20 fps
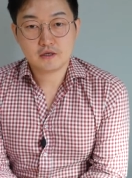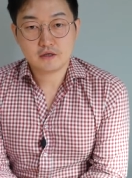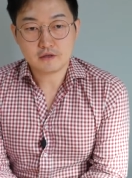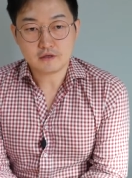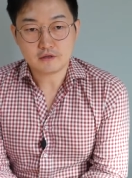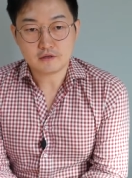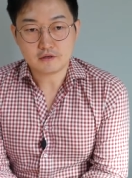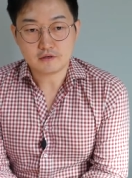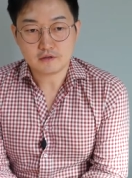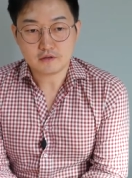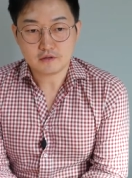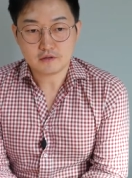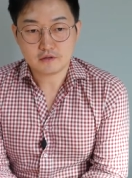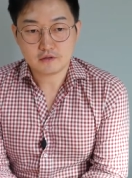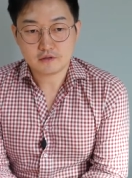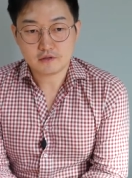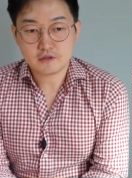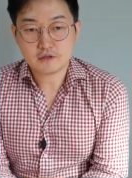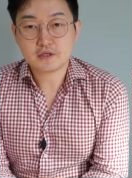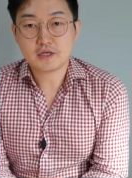어,
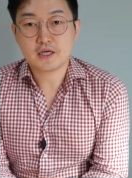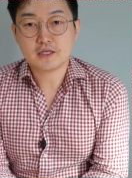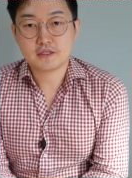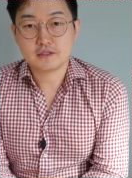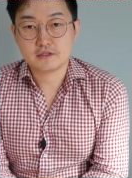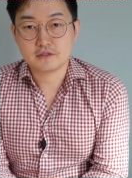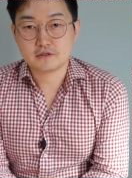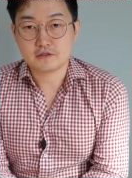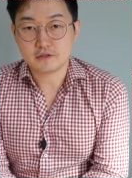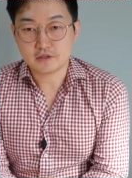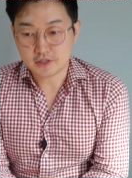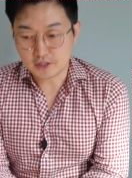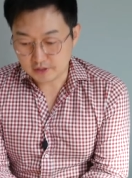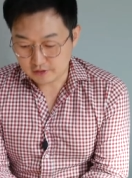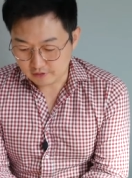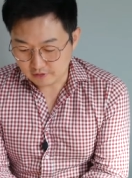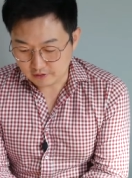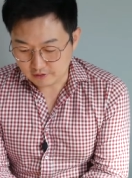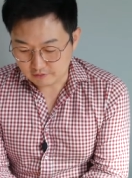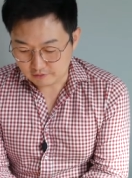꺼려하는 그런 게
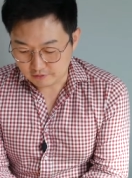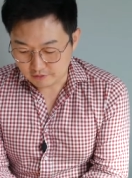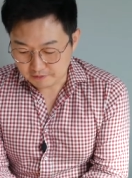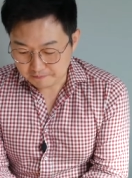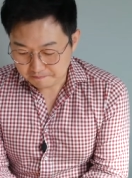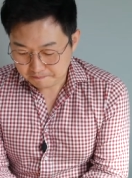있더라고요.